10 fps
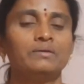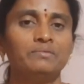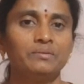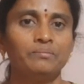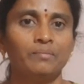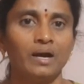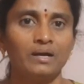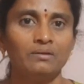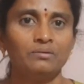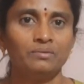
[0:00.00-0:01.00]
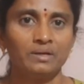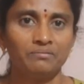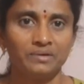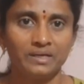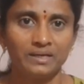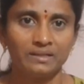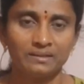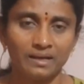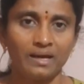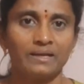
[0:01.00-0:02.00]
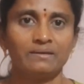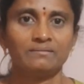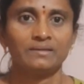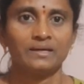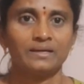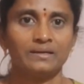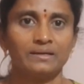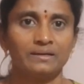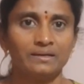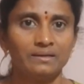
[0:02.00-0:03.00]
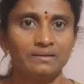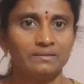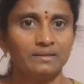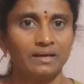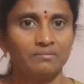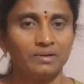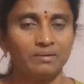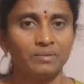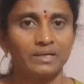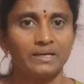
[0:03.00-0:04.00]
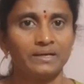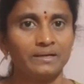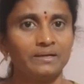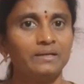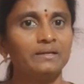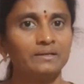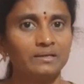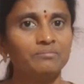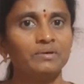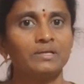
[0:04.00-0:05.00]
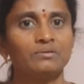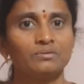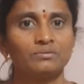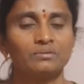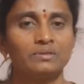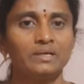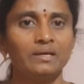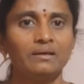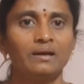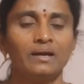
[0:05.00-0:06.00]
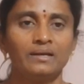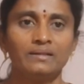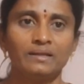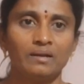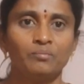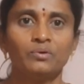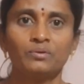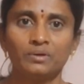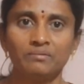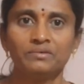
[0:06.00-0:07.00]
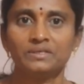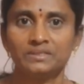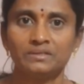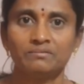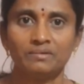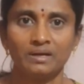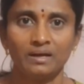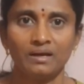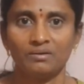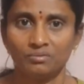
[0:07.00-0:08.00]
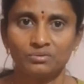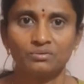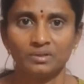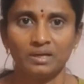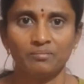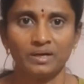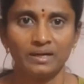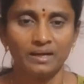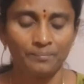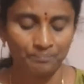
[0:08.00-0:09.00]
ఇవి మాడిలో ఉన్న వేడినంత లాగేస్తాయంటండి దానివల్ల మనకి ఏంటంటే రిలీఫ్ అనేది వస్తుంది అంటే తలపోటు కూడా వేడి చేయడం వల్ల వస్తుందనమాట